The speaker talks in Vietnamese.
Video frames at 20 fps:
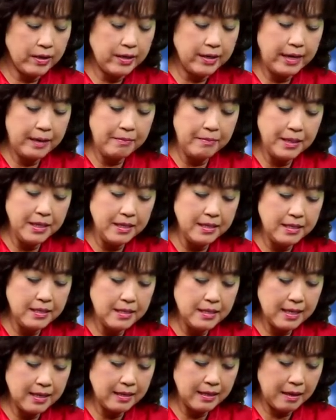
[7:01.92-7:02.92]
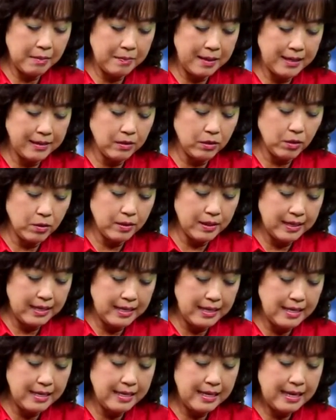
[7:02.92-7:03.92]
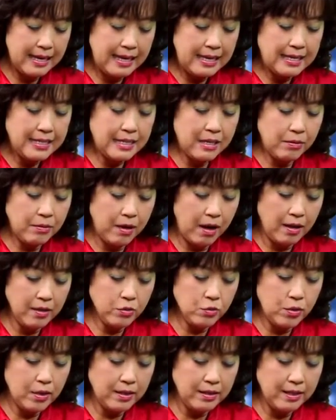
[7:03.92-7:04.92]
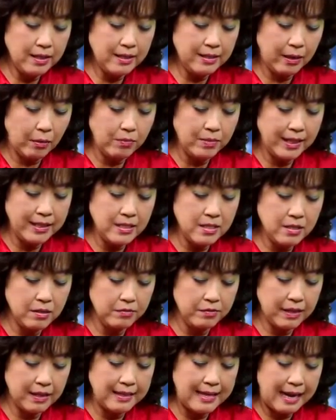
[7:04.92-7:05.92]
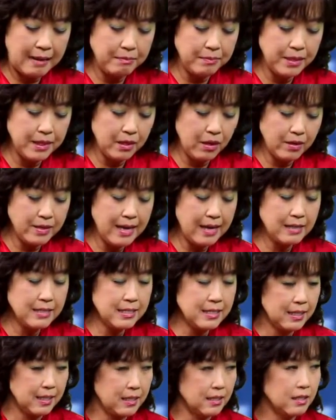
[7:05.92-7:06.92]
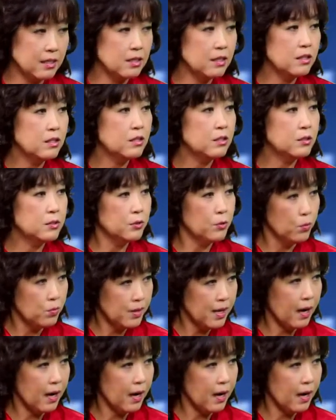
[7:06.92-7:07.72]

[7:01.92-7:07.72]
đem lên Sacramento ký, sau đó chuyển lên tổng lãnh sự Việt Nam mới có giá trị. Đúng